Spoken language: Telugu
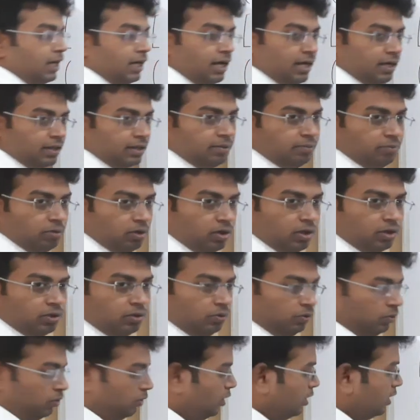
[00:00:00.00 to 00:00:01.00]
అని అర్థం
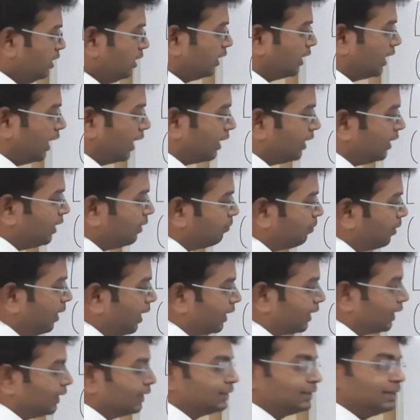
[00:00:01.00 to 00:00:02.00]
ఉండదు కర్లీ
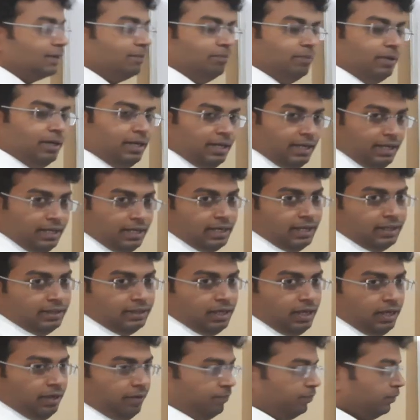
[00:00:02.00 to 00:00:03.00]
బ్రాకెట్స్కి మీనింగ్
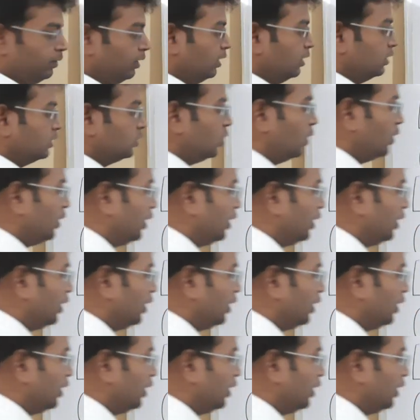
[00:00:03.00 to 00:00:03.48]
అది సో